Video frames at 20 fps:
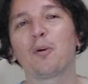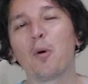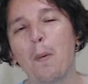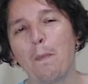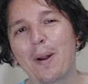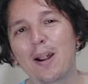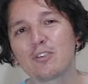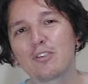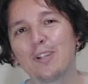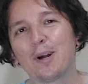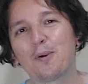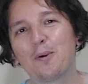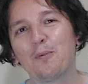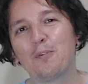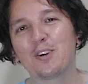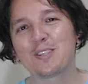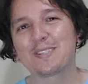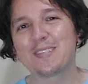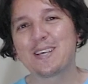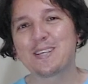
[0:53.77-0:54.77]
compartilhar com
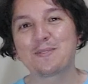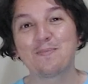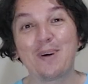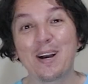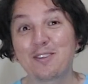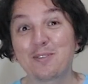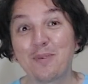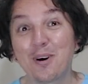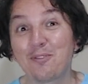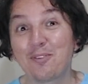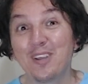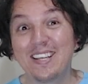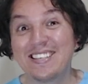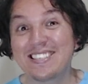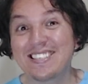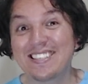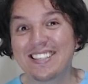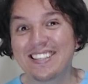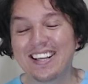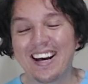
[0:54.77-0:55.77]
vocês mais uma
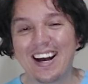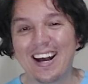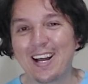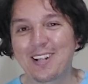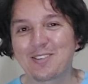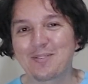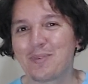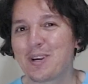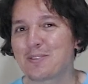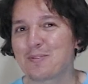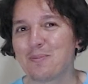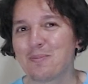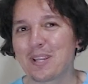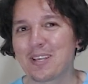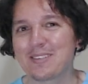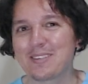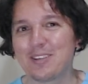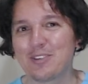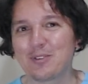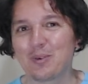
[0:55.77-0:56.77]
felicidade, mais um
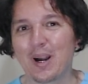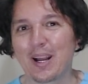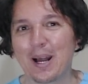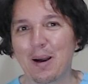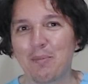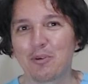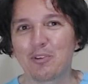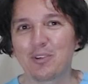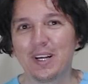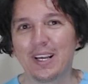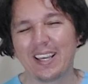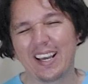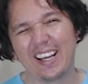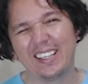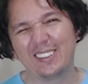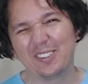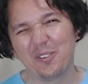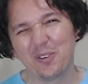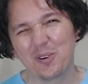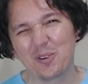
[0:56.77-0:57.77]
presente que eu acabo de ganhar.
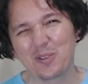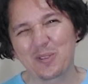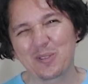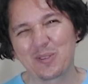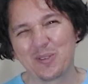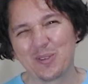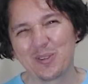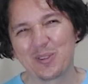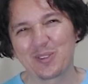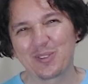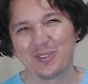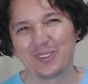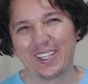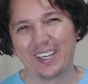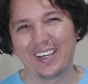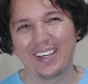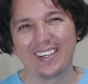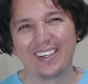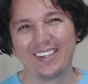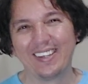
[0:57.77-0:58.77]
É tão gostoso,
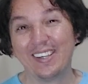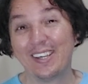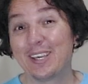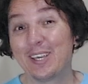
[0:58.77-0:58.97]
né?